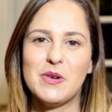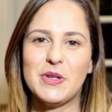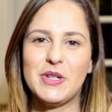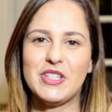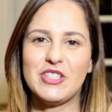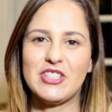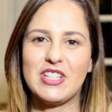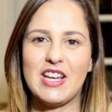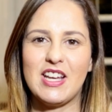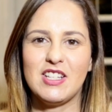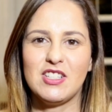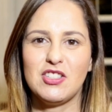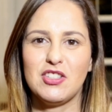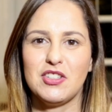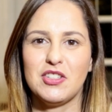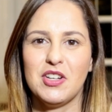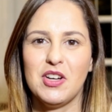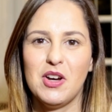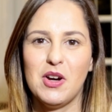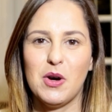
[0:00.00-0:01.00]
Oi,
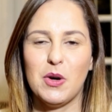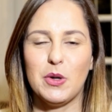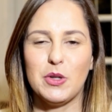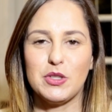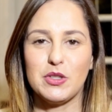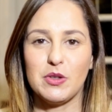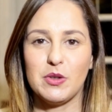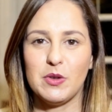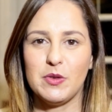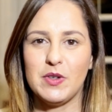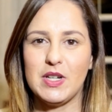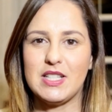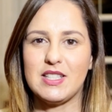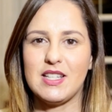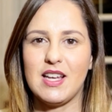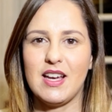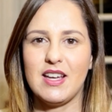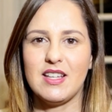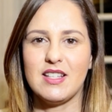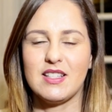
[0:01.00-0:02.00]
gente! Hoje eu vou
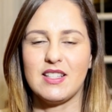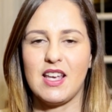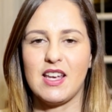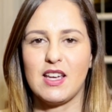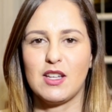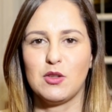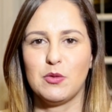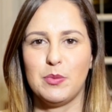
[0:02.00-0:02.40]
fazer a resenha